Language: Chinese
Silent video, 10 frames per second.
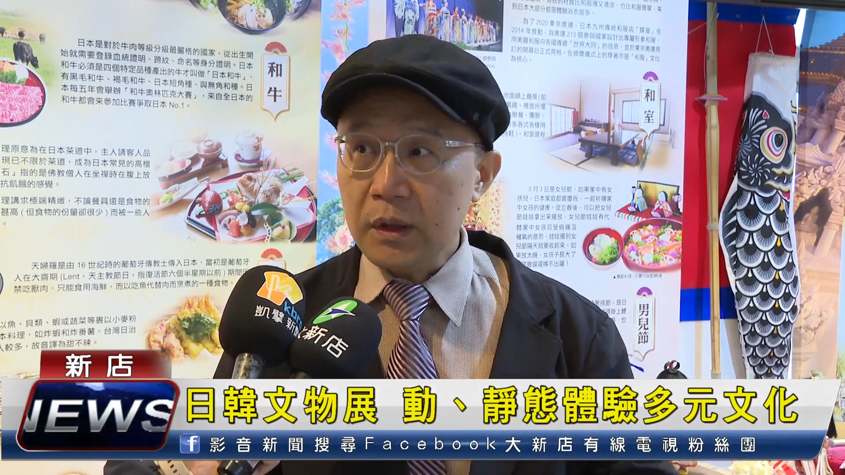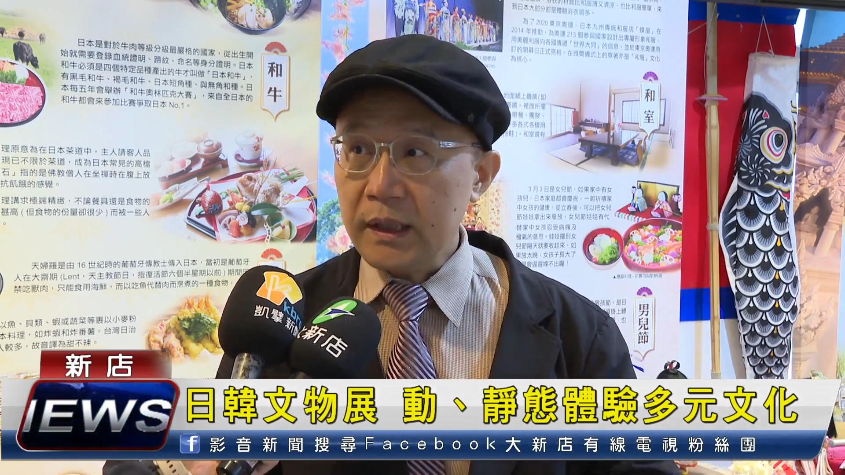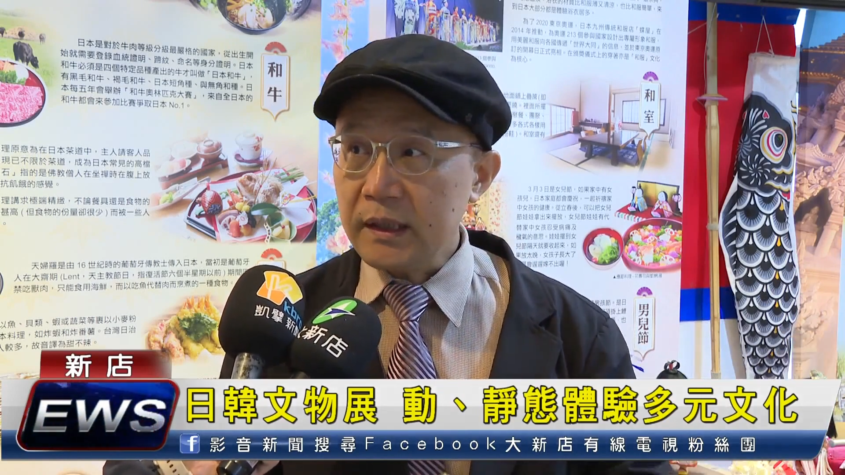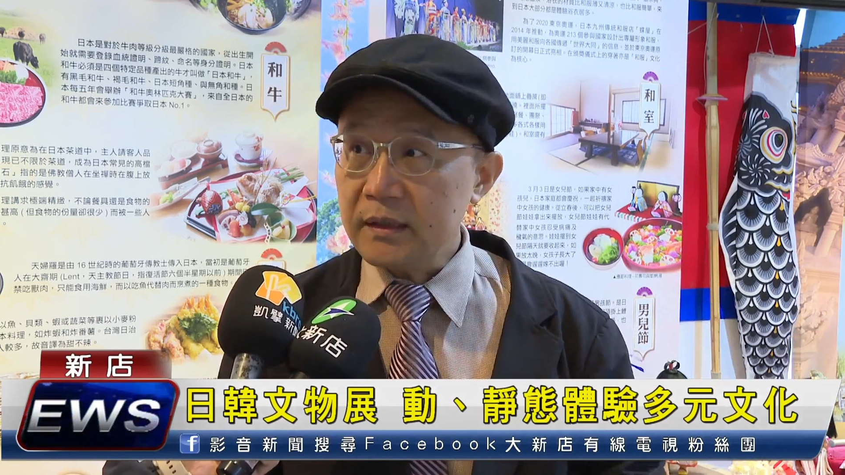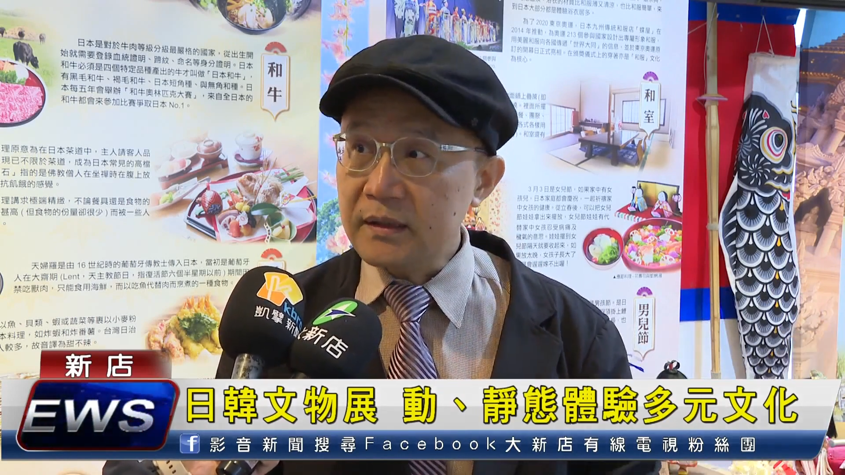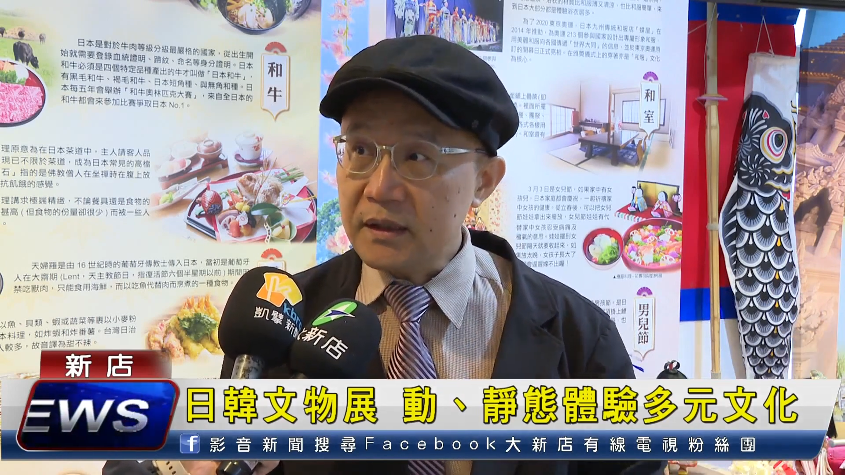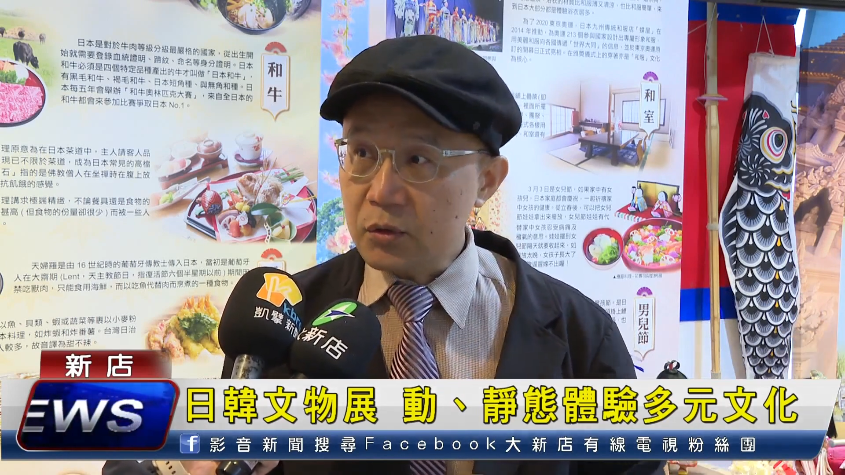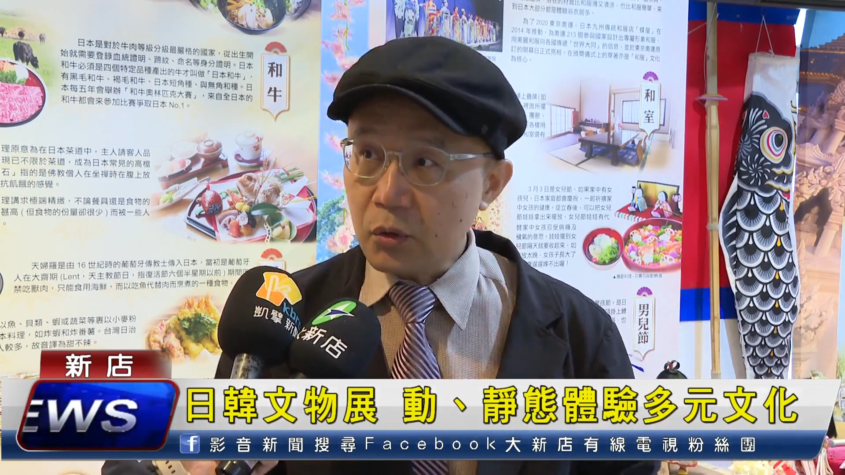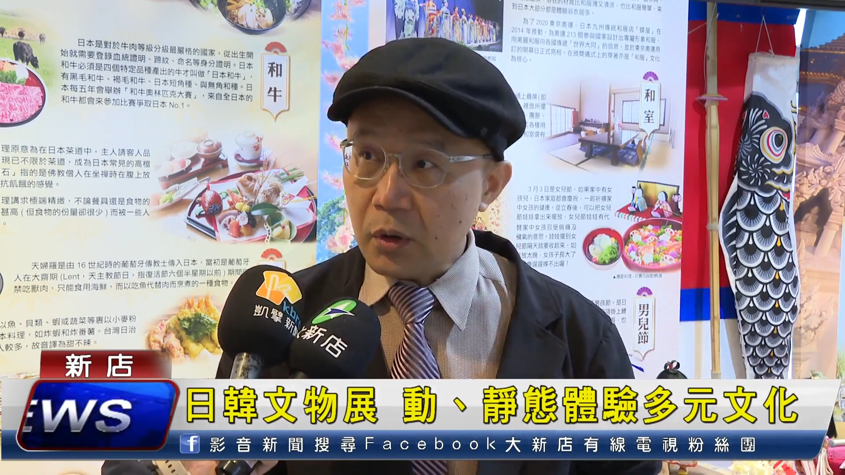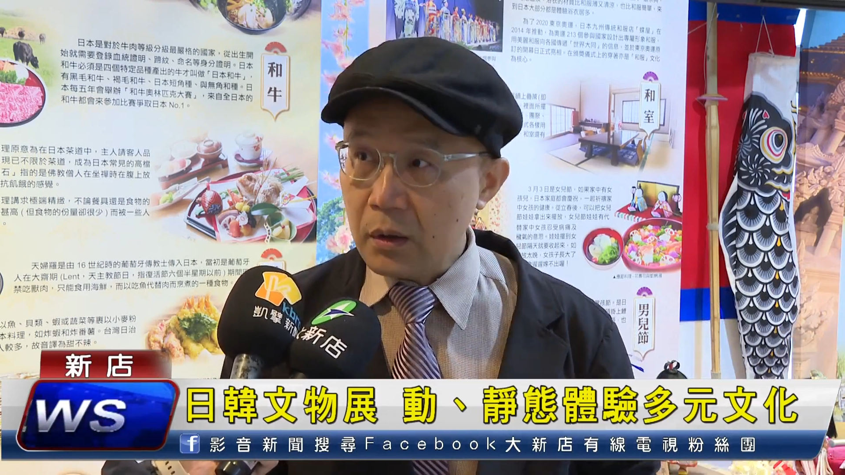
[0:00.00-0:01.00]
的一个制
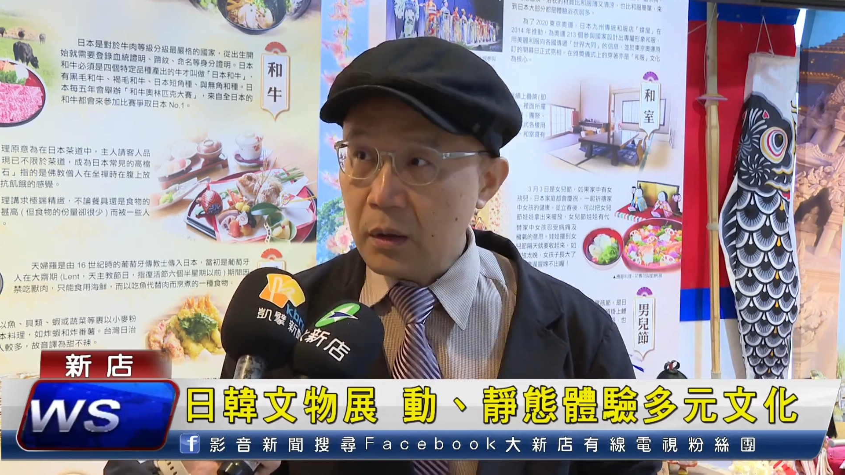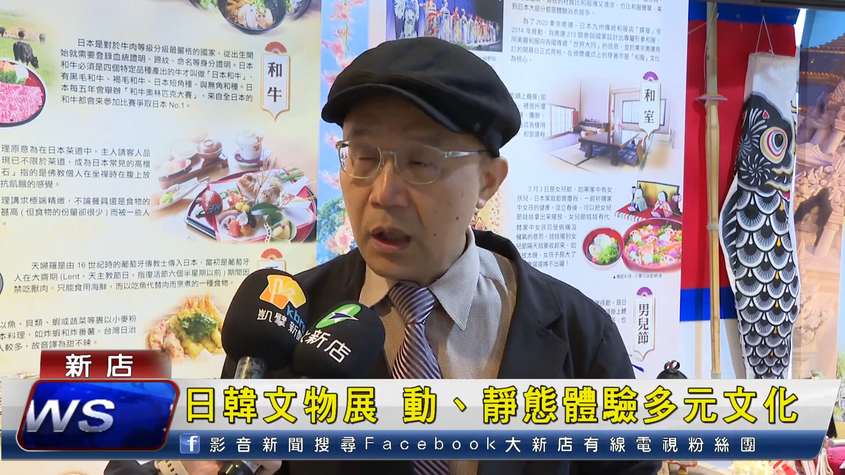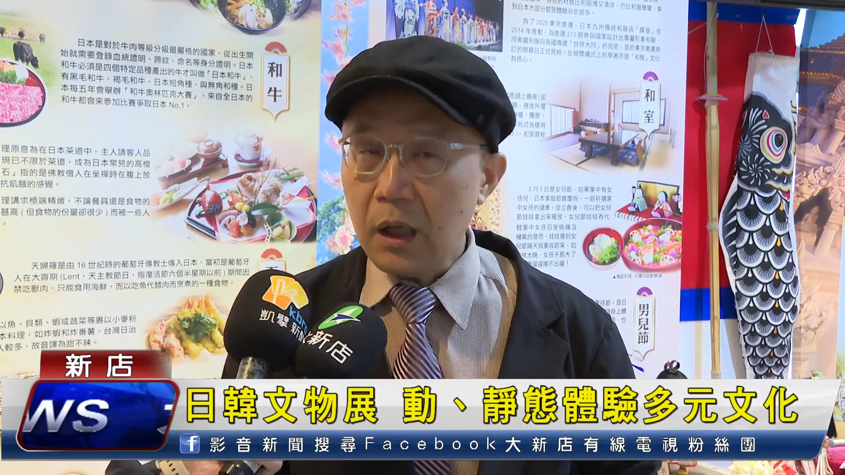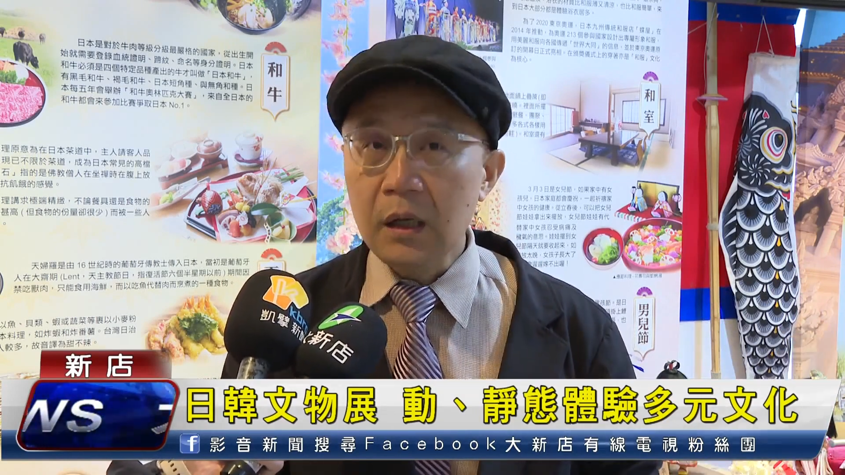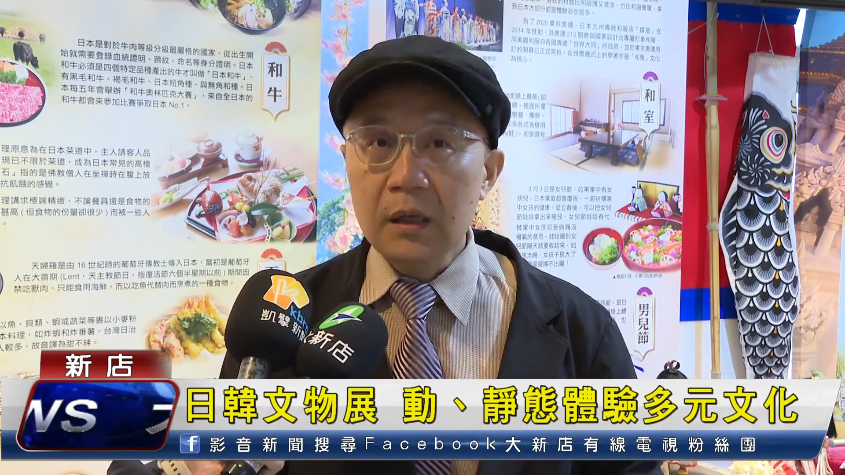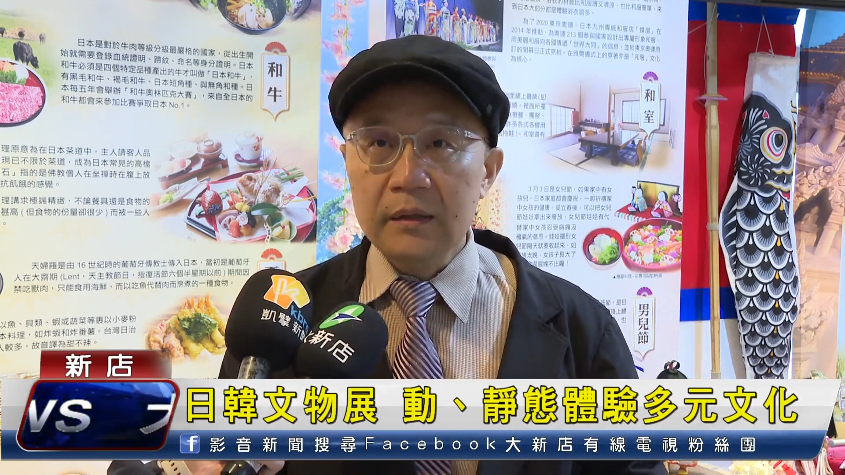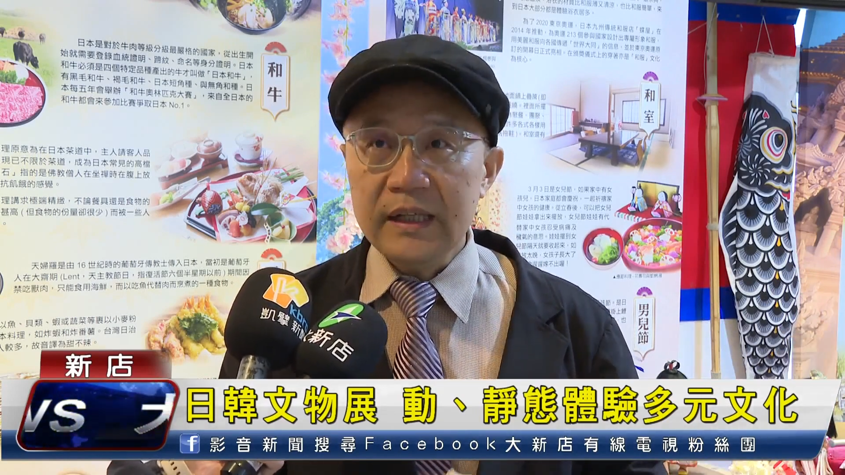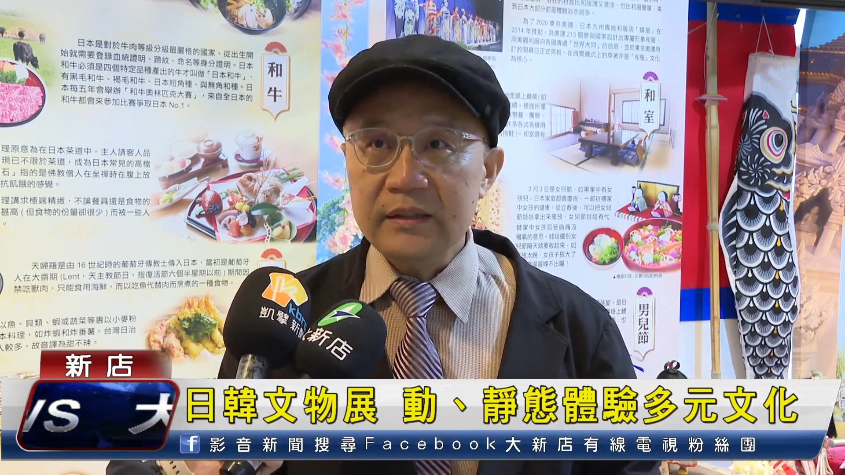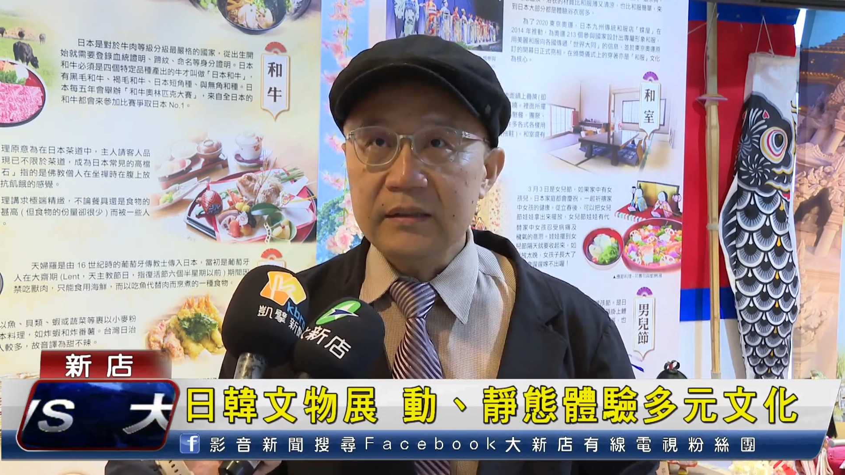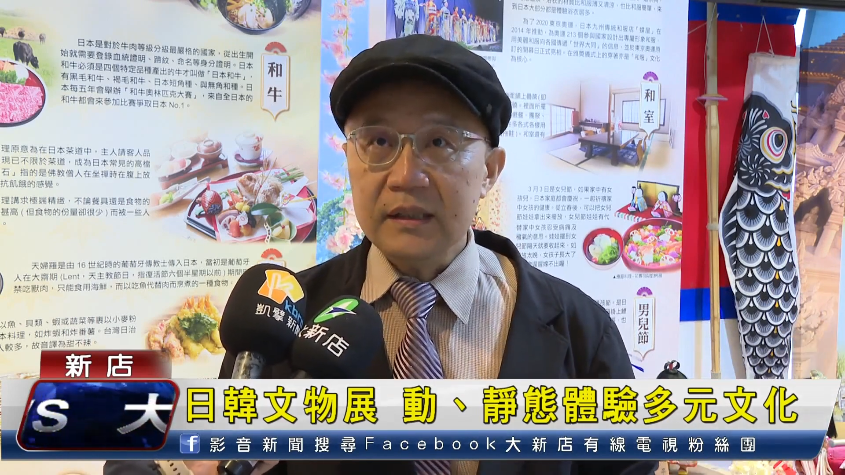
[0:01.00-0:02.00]
作，哈。类